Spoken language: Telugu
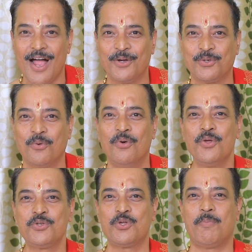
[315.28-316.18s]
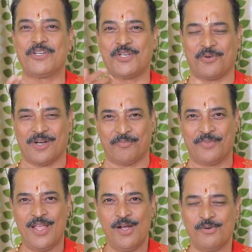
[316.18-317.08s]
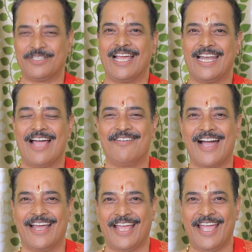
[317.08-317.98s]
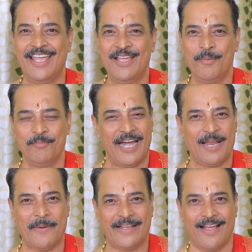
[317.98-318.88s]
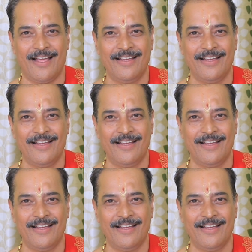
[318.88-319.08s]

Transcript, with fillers: అంటూ శుభశకునం ఉదయం లేవగానే మేడపైన